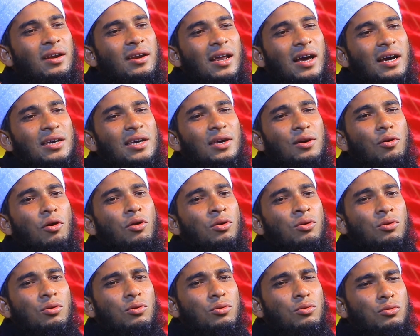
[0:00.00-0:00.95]
নাকি
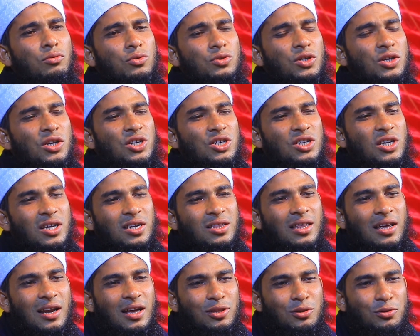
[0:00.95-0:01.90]
অন্য কোনো জিনিসের
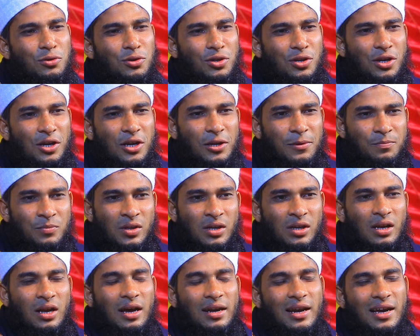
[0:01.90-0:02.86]
দ্বারা তৈরি
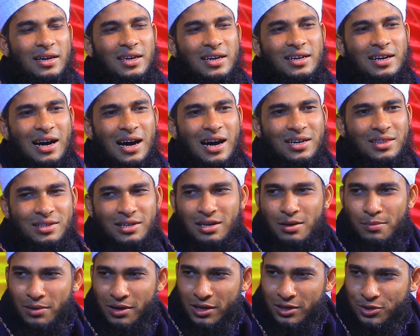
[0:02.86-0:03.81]
নাকি কাঠ
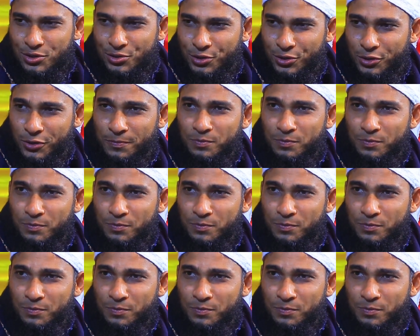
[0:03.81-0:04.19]
দিয়ে বানাইস